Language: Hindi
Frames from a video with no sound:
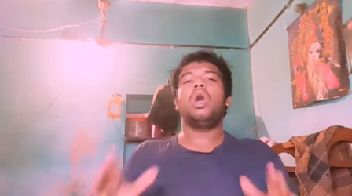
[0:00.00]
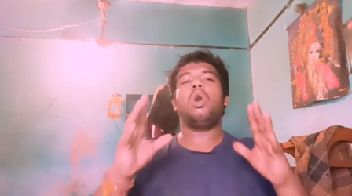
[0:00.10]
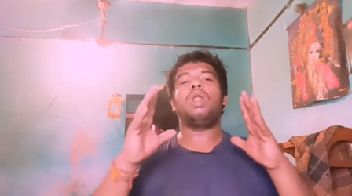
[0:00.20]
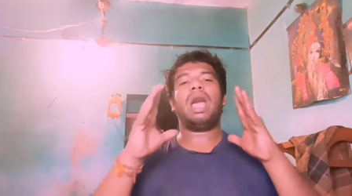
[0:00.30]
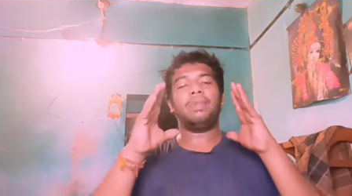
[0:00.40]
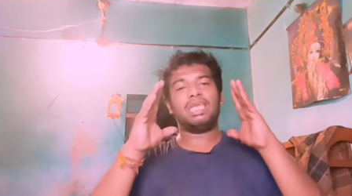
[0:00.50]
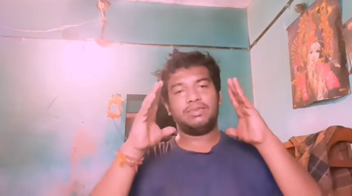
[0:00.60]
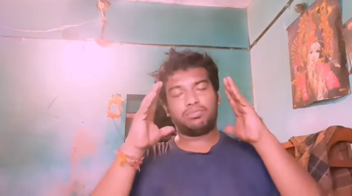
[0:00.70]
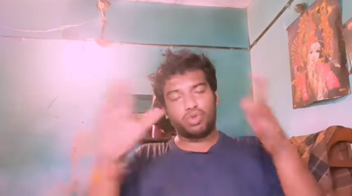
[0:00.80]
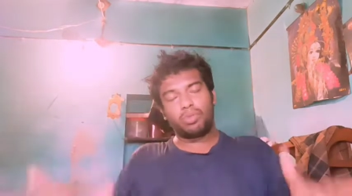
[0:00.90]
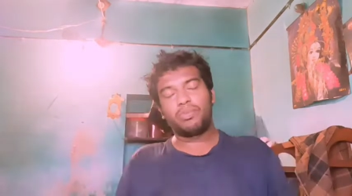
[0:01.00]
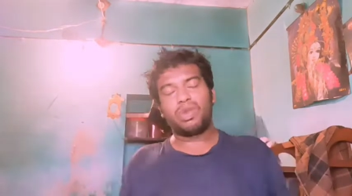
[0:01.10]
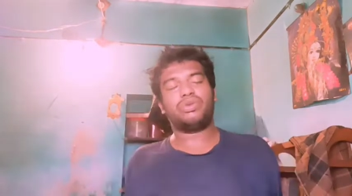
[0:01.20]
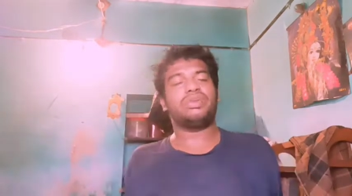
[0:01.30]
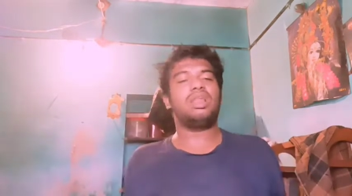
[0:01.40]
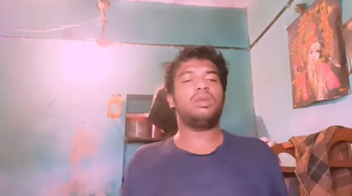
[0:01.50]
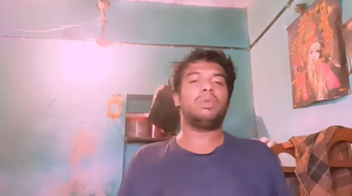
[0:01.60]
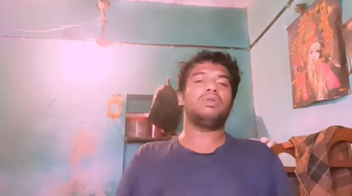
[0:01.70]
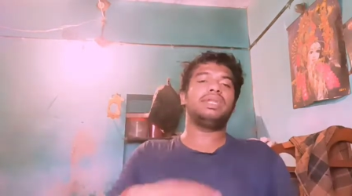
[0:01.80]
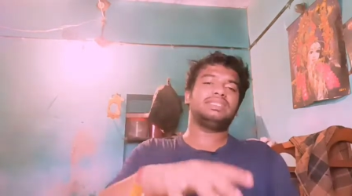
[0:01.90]
और हमें ये प्रोमो में और ट्रेलर में
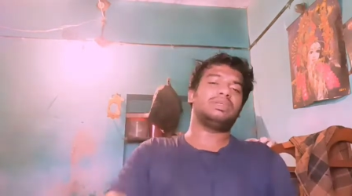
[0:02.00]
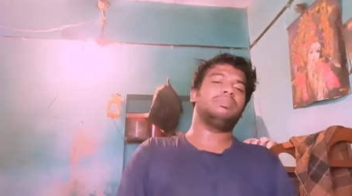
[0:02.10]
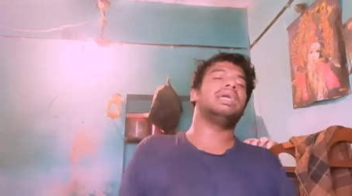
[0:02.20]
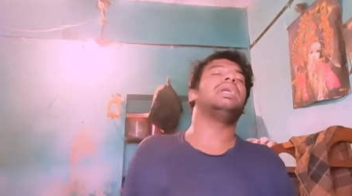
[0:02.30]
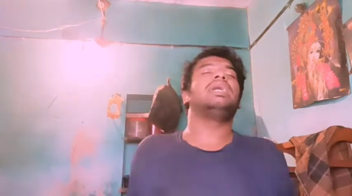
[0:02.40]
और टीजर में